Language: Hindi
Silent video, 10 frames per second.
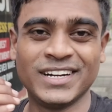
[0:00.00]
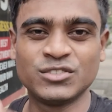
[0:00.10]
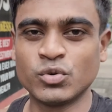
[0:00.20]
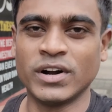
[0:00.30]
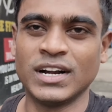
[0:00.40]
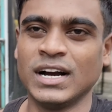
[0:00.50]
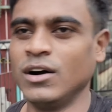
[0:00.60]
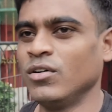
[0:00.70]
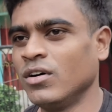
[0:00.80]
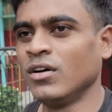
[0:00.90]
वेटेड स्क्वाट
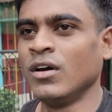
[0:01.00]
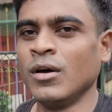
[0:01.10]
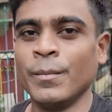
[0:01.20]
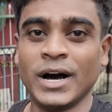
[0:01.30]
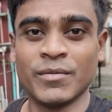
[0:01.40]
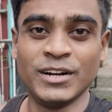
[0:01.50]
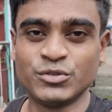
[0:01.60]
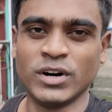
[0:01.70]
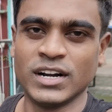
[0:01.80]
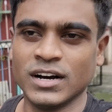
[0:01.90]
लगाओ बारबेल
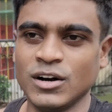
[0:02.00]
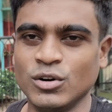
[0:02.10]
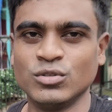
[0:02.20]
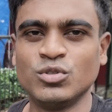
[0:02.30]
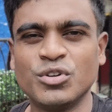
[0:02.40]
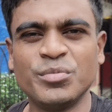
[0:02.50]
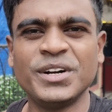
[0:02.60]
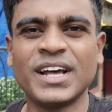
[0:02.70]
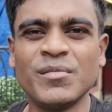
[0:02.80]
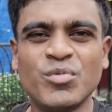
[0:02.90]
स्क्वाट लगाओ दोनों
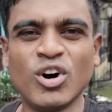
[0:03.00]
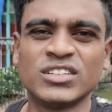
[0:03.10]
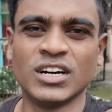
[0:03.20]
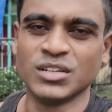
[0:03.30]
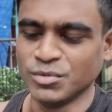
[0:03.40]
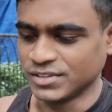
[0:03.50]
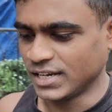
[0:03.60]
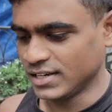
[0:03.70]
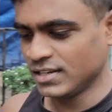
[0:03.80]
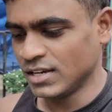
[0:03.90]
में टाइम बहुत खत्म
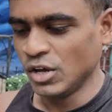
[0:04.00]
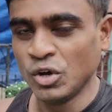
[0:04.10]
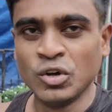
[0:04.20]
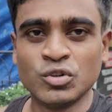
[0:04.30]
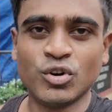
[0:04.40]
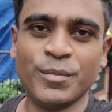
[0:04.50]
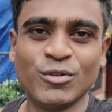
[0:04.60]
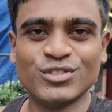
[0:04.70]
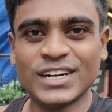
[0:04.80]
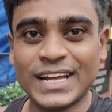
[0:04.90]
होता है तो अभी
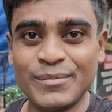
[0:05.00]
उतना